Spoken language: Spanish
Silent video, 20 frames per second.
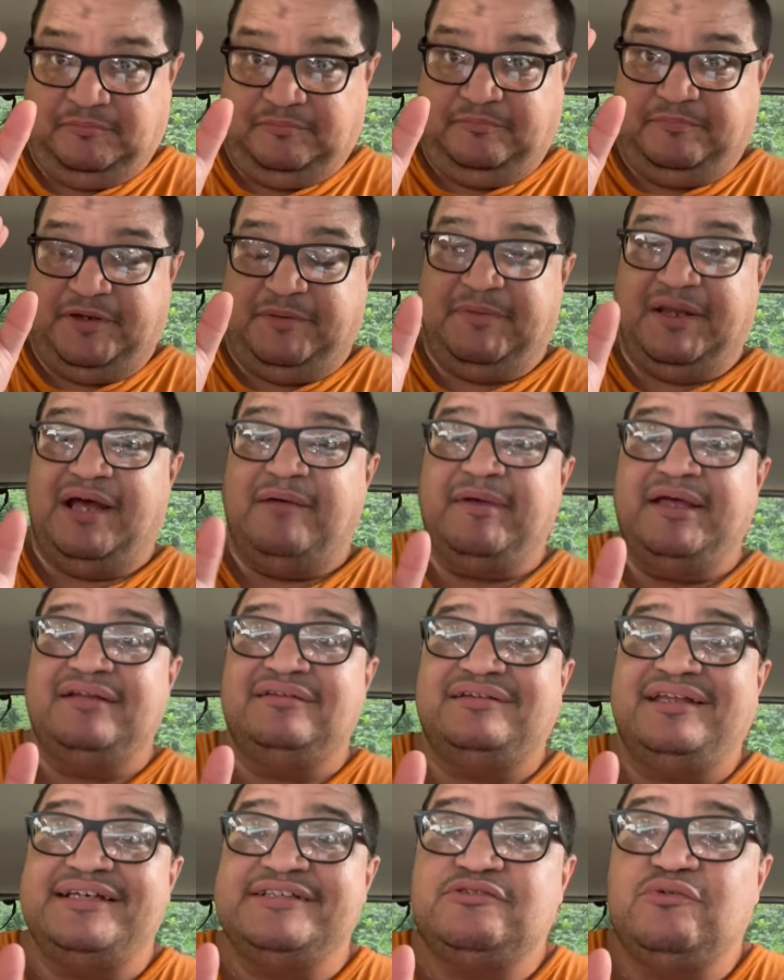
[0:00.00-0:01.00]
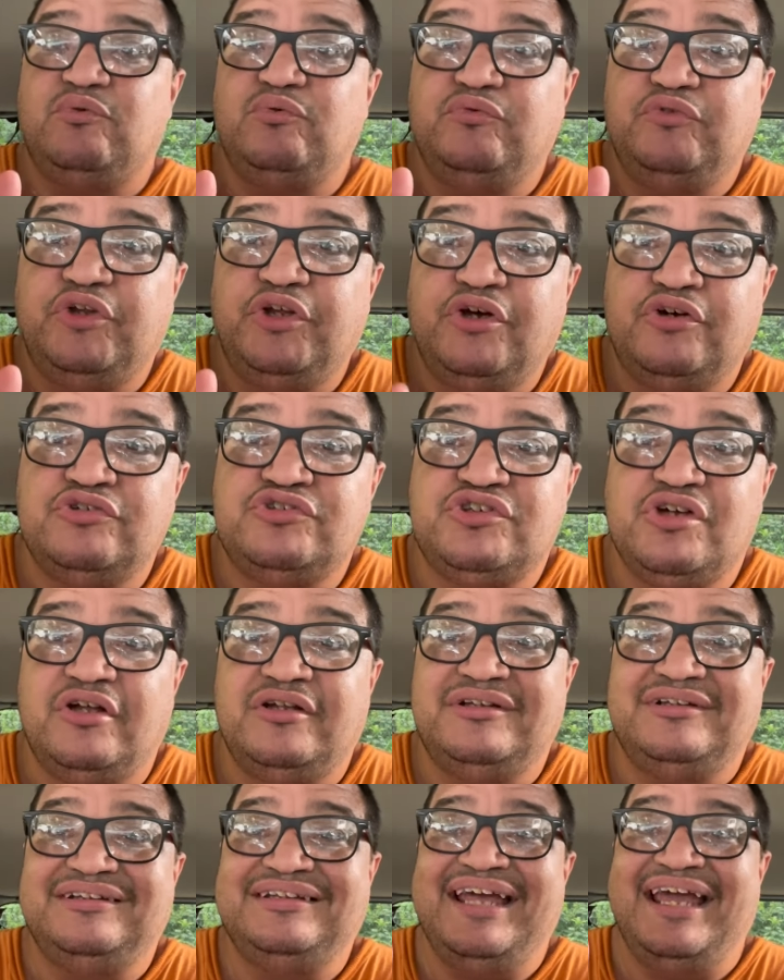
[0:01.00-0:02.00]
primeramente, es un dios
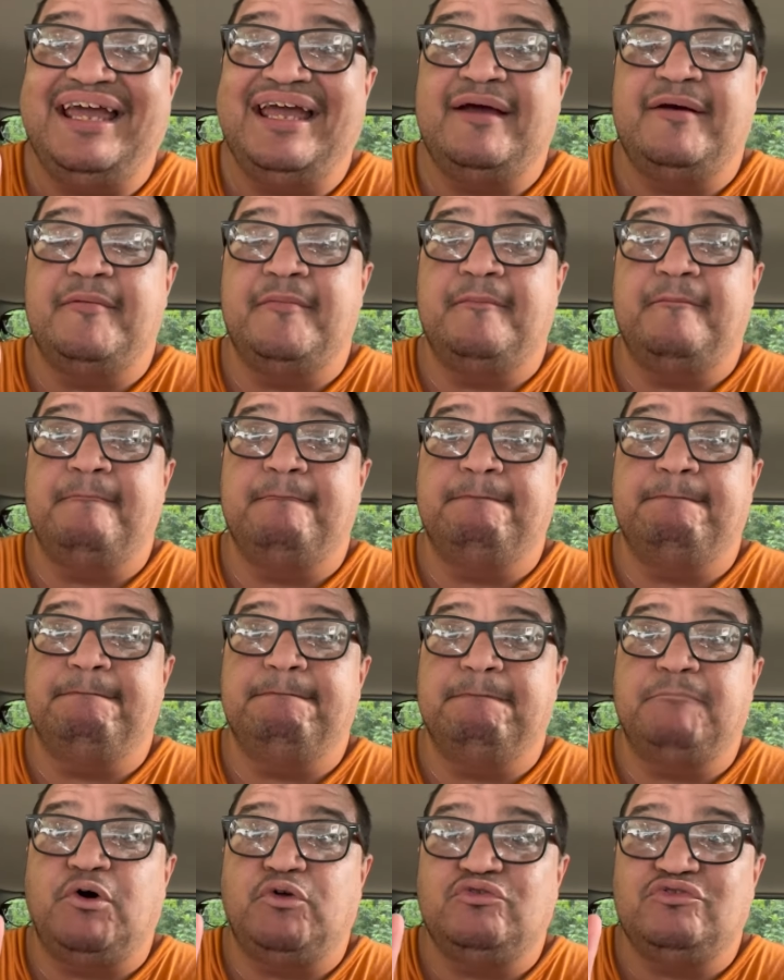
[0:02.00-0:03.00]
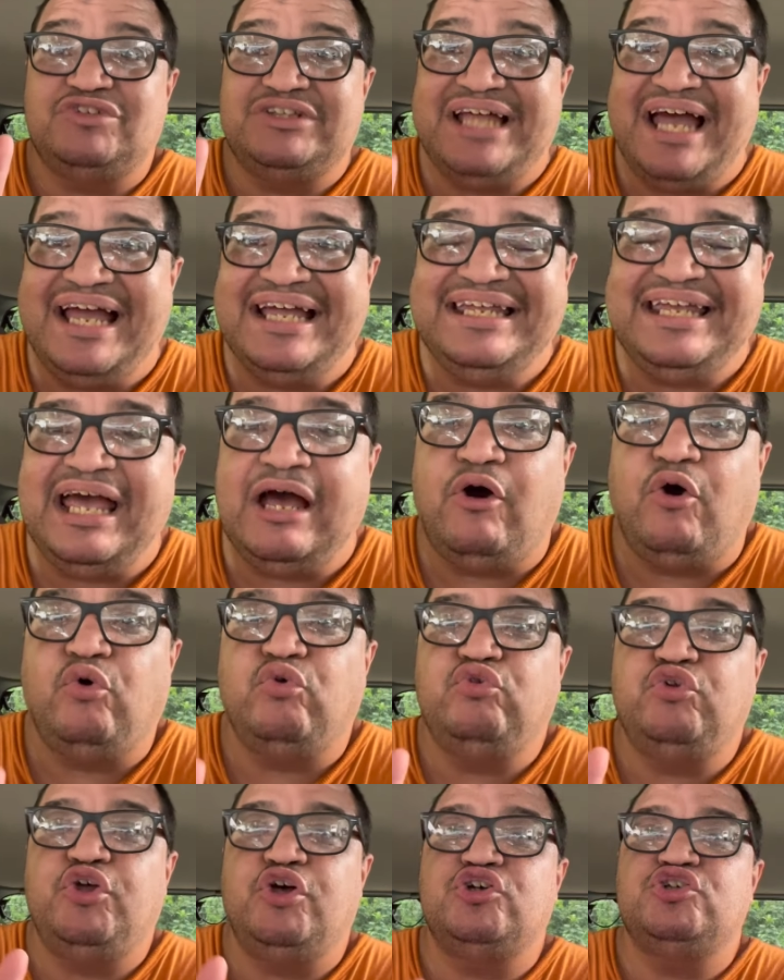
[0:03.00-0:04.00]
de montaña o
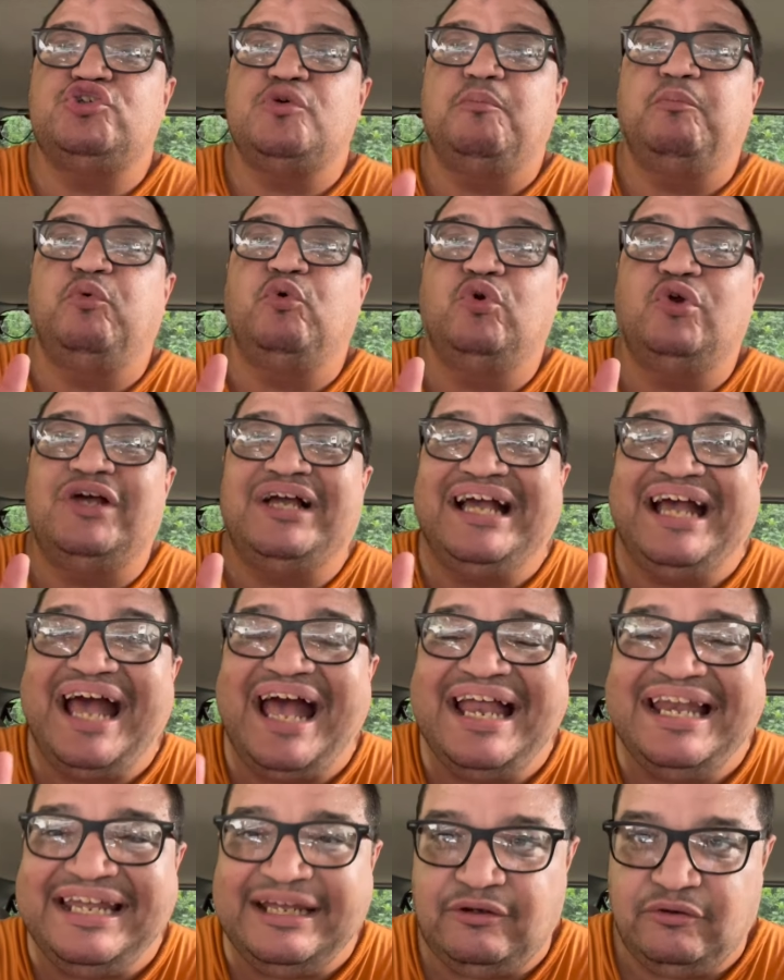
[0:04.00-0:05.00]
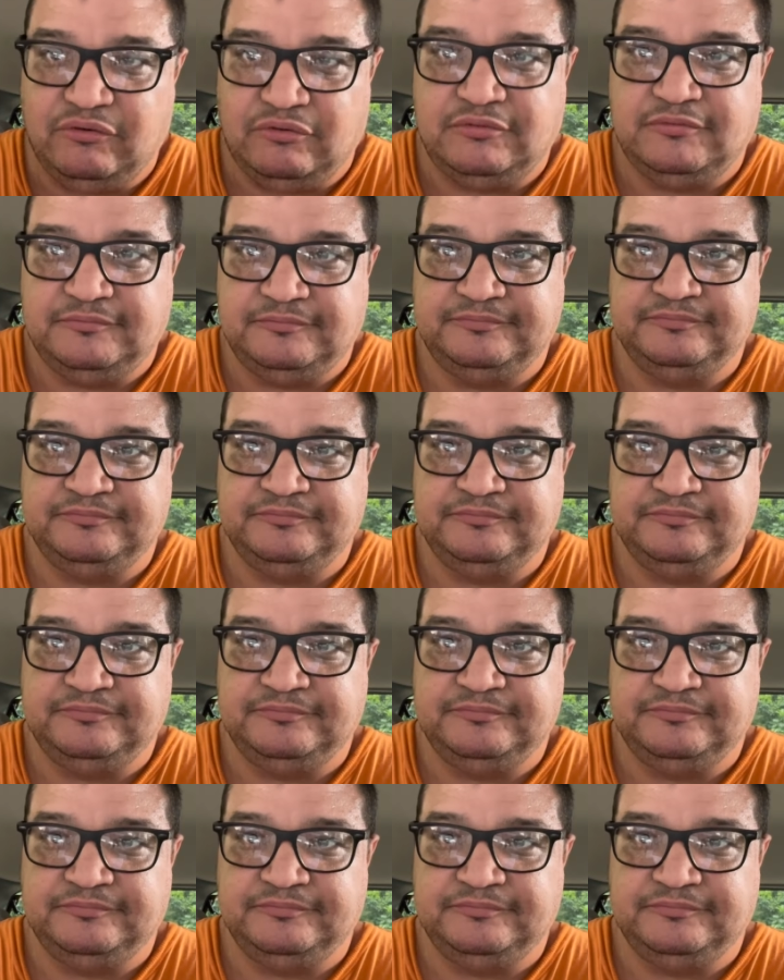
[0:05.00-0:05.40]
un dios volcánico.